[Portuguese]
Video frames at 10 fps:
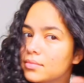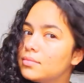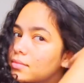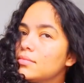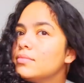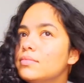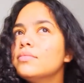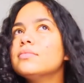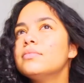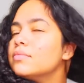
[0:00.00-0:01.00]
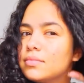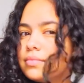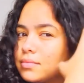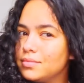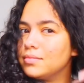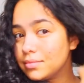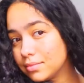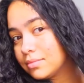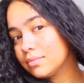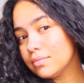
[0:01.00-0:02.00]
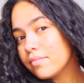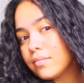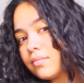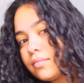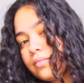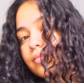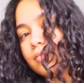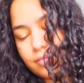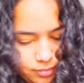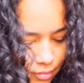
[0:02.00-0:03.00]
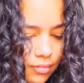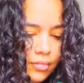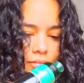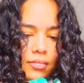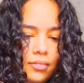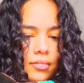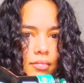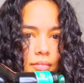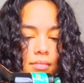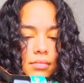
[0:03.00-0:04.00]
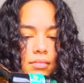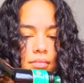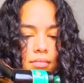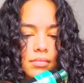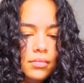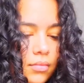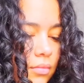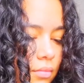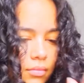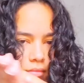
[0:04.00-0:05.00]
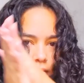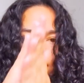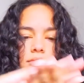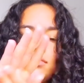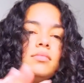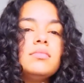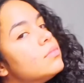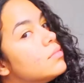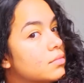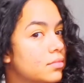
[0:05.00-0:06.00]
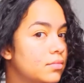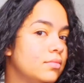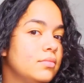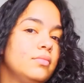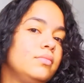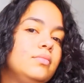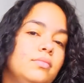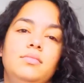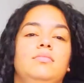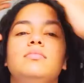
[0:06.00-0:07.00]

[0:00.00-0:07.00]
Então, antes de todo o processo começar, antes da lavagem, na verdade, umas duas, três horas antes de lavar o cabelo,